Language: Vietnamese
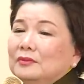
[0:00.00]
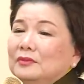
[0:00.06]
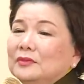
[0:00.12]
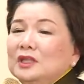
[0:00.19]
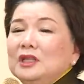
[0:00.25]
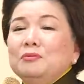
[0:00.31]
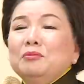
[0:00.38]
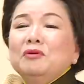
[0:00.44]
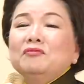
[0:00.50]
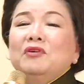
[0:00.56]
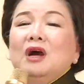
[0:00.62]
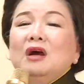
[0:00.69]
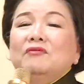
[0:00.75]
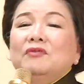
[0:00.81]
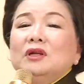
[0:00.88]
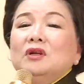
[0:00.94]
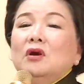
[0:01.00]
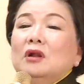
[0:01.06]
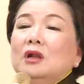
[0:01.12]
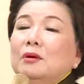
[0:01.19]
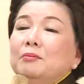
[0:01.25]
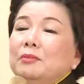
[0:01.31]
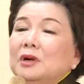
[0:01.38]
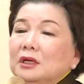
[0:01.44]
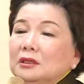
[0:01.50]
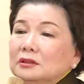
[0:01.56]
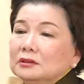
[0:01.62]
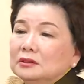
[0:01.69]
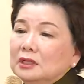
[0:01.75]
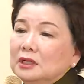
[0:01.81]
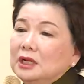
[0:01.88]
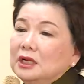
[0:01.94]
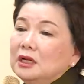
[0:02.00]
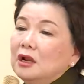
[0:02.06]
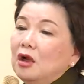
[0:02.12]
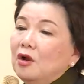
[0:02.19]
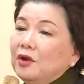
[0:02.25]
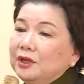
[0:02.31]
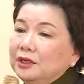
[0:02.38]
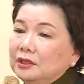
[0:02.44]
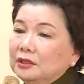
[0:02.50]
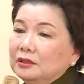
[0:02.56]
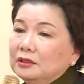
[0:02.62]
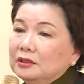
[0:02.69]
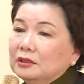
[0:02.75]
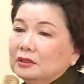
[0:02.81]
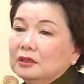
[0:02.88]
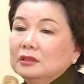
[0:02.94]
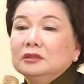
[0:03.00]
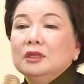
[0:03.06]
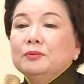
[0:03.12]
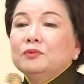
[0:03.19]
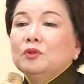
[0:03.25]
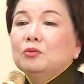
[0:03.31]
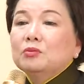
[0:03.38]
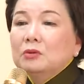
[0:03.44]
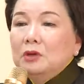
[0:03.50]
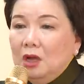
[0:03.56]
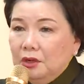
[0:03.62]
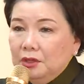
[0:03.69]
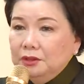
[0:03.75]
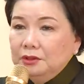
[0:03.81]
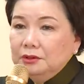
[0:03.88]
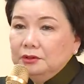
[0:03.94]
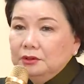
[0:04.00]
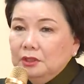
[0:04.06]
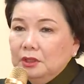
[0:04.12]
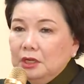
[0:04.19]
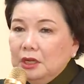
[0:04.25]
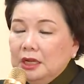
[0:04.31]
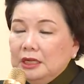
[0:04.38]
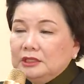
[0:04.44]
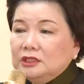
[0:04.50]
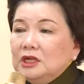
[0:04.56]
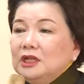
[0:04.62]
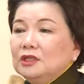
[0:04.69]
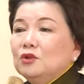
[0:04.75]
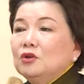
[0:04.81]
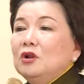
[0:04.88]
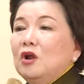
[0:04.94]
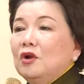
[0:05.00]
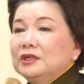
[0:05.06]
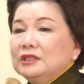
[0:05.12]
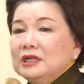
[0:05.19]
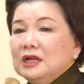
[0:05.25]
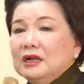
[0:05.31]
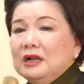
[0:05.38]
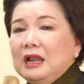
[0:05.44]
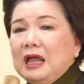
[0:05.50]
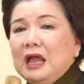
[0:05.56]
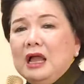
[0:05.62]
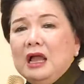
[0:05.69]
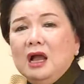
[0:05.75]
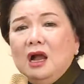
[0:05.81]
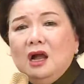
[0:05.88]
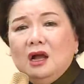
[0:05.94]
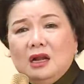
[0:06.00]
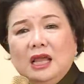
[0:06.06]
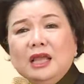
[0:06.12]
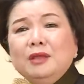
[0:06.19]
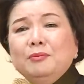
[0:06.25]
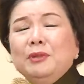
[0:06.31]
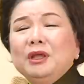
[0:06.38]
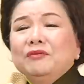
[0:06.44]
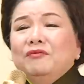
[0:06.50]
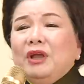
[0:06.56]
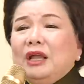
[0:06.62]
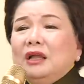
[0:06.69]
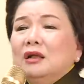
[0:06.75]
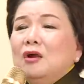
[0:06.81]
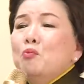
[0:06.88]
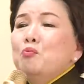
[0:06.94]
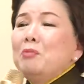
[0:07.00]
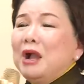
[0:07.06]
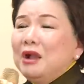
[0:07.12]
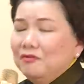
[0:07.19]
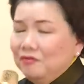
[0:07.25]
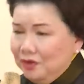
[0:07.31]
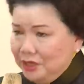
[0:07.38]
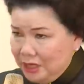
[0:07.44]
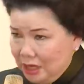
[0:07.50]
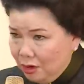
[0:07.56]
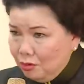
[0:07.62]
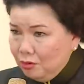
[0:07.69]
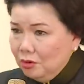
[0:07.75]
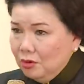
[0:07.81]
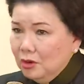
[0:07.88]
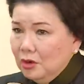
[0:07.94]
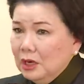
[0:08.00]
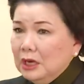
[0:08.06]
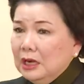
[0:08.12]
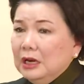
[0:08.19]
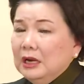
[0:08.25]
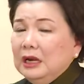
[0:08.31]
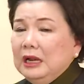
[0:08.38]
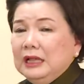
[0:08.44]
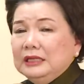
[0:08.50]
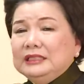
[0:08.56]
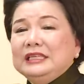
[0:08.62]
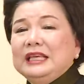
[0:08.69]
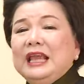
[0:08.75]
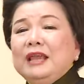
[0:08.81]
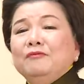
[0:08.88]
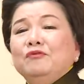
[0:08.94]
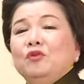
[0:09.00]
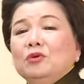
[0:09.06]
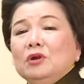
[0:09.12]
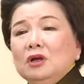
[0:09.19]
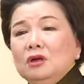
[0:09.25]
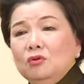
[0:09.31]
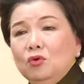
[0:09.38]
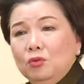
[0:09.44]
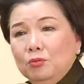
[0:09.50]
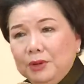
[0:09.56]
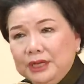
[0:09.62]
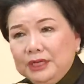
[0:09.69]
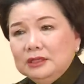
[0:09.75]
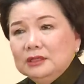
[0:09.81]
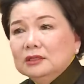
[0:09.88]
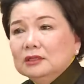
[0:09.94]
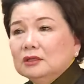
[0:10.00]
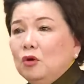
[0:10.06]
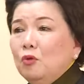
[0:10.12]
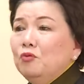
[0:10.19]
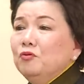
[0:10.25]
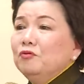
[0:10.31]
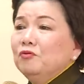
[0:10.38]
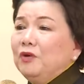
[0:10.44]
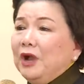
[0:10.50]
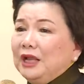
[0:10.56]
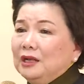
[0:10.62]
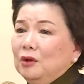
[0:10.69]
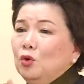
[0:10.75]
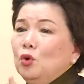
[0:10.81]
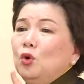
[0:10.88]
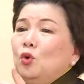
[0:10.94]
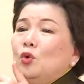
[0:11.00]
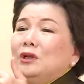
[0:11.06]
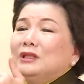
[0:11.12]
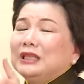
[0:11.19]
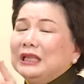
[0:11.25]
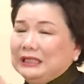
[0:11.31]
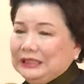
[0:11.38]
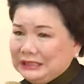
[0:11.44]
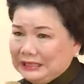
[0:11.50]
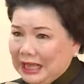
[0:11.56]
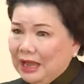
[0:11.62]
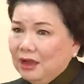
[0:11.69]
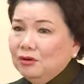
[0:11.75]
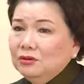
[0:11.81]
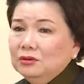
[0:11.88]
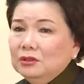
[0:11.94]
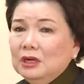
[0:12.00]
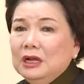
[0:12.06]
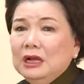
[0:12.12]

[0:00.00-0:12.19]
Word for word: Nhưng mà vợ vẫn còn ấm ức, cho nên nói, cứ tiếp tục nói. Cho nên tôi nói rằng là ở đây mình phải công bằng với nhau. là chị em phụ nữ của mình cũng phải luôn luôn tỉnh táo